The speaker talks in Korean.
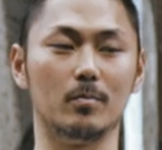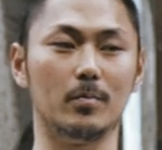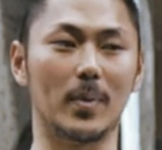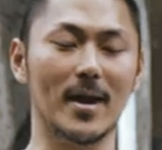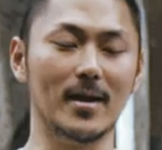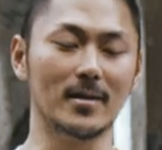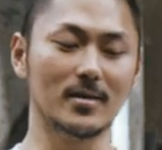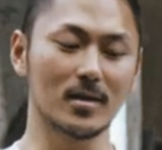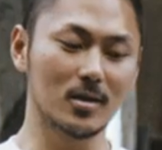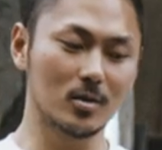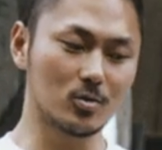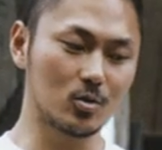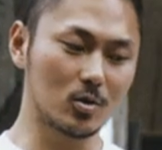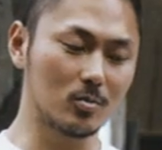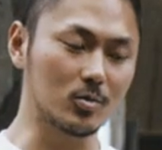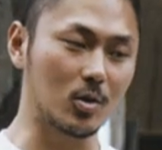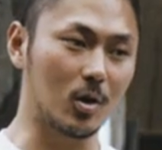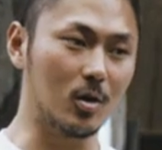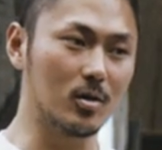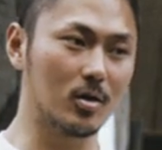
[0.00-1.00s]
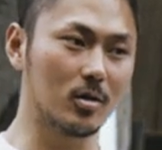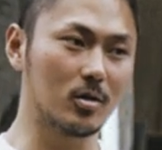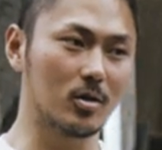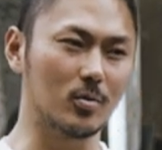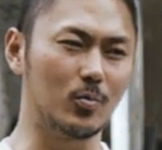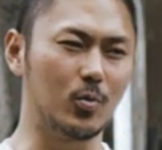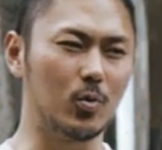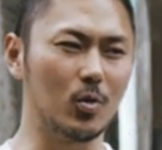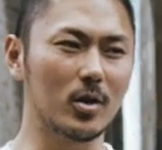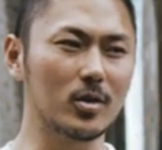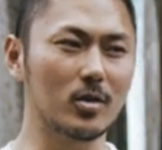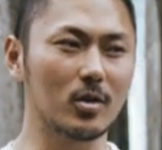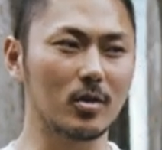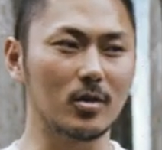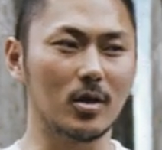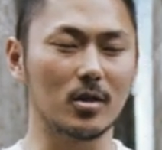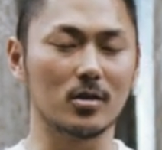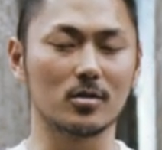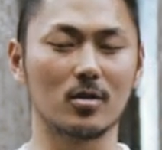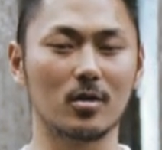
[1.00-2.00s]
발달이 조금 덜 된 거를
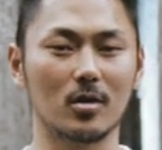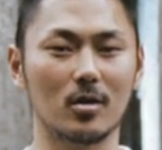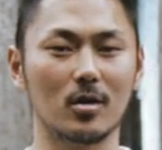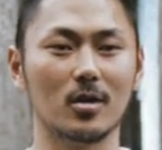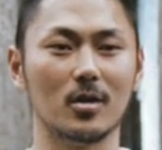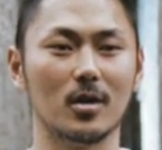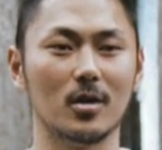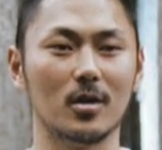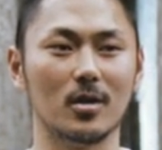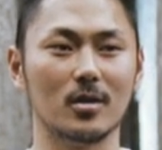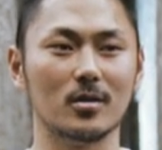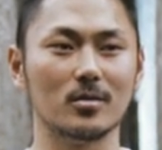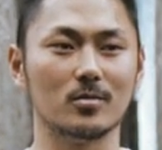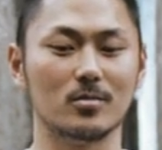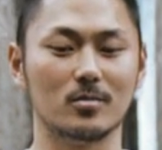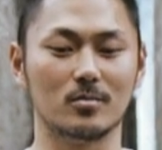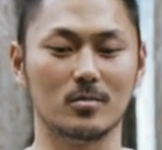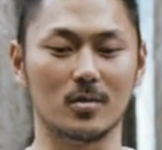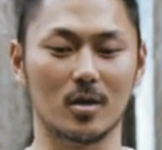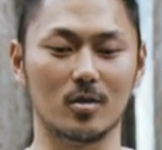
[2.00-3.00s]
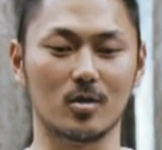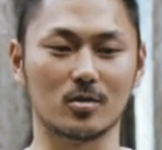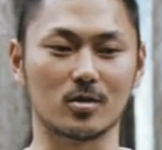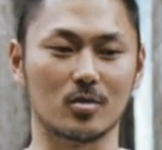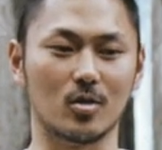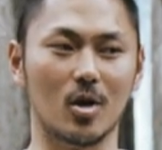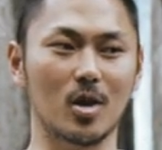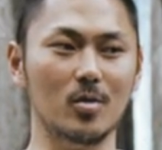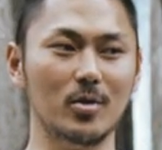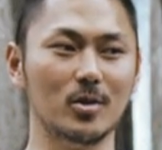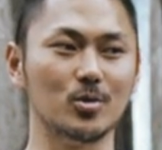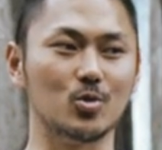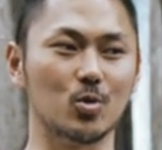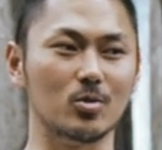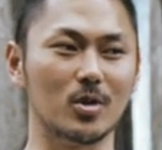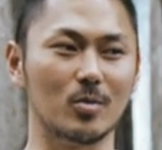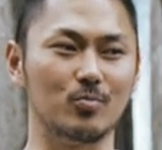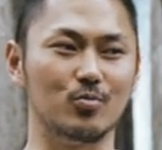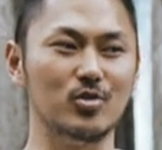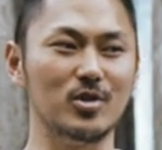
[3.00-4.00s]
보완하기 위해서 예를 들어서 넓이는
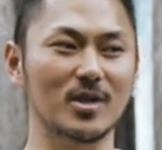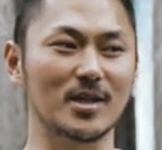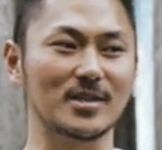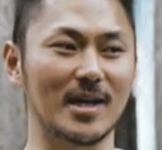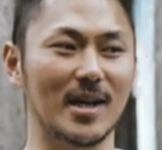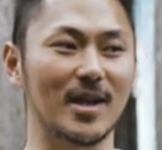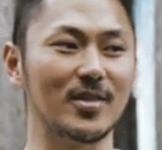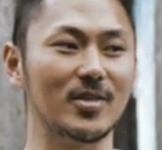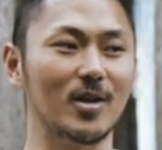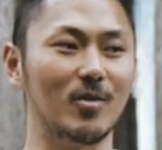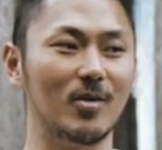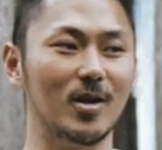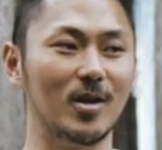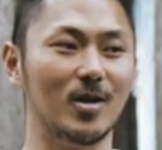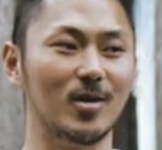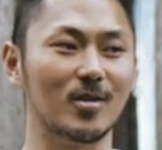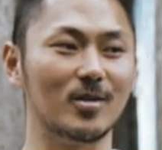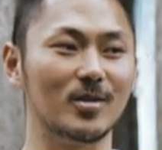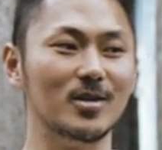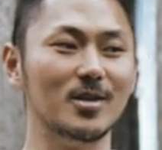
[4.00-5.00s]
좋은데 분리가 잘 안 나와요.